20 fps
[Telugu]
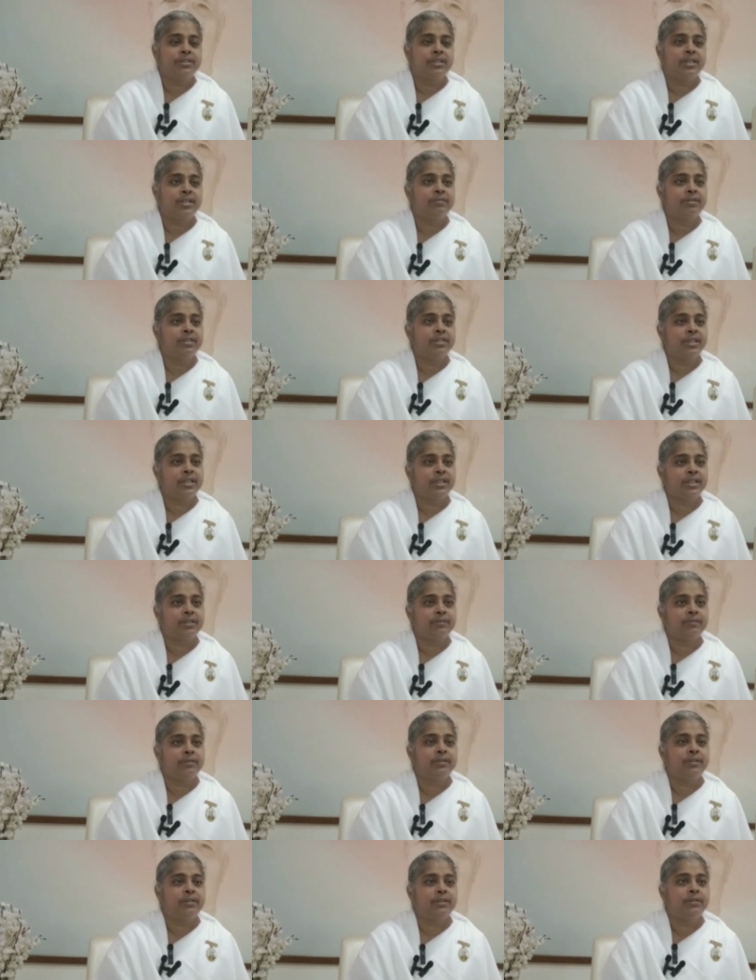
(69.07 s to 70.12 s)

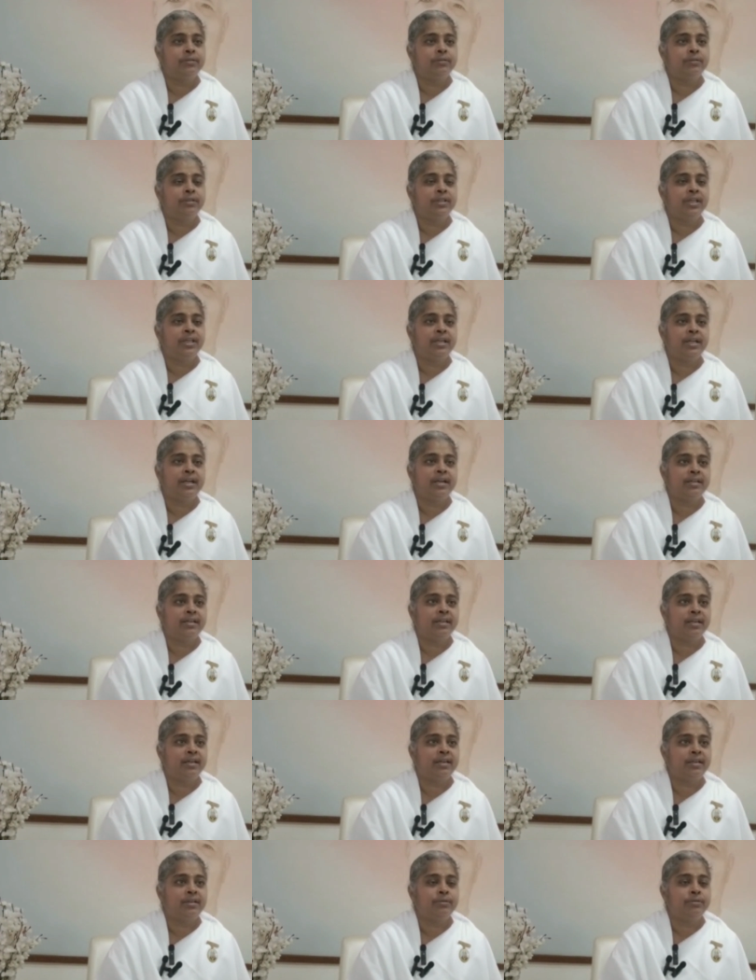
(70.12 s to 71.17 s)
సర్వశక్తివంతుడు
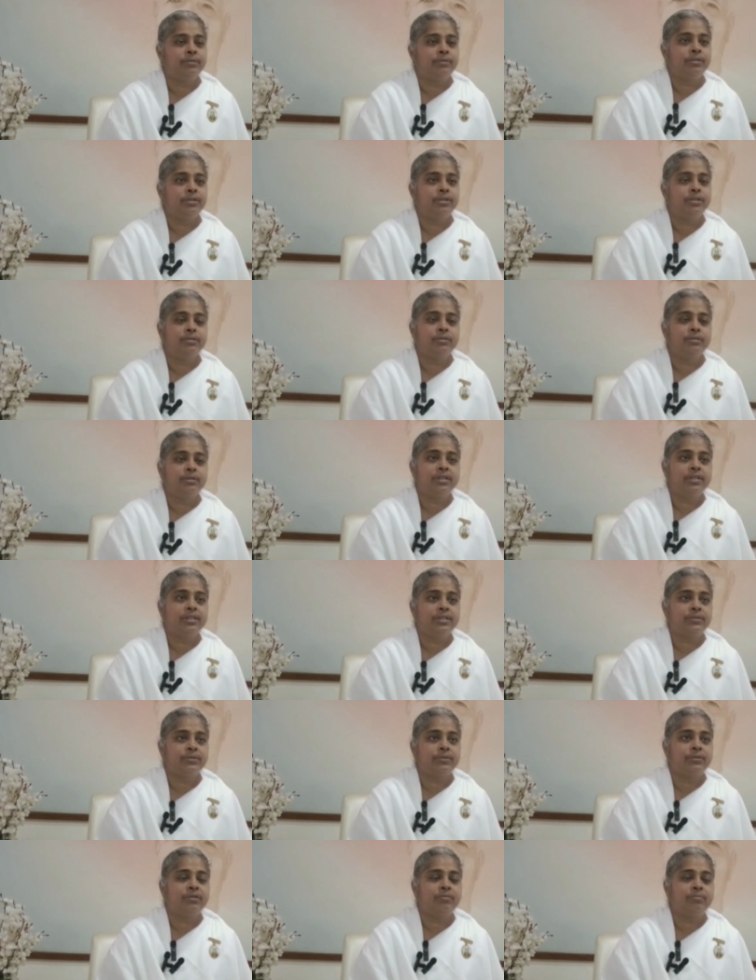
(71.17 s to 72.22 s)
నిరాకారుడు జ్యోతి
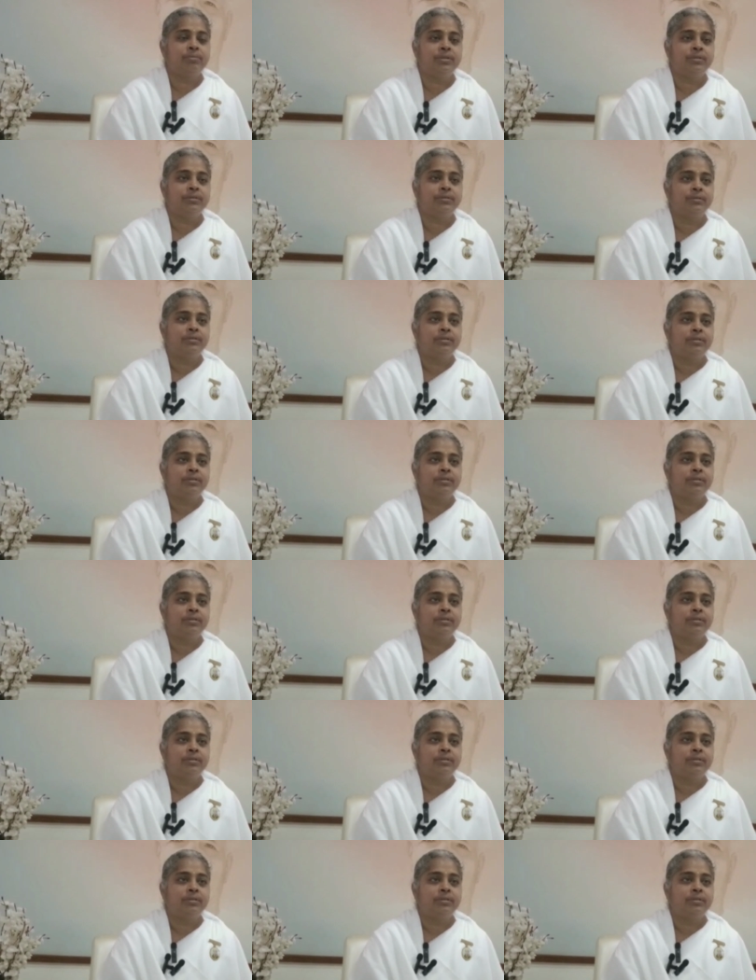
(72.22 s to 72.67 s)
స్వరూపుడు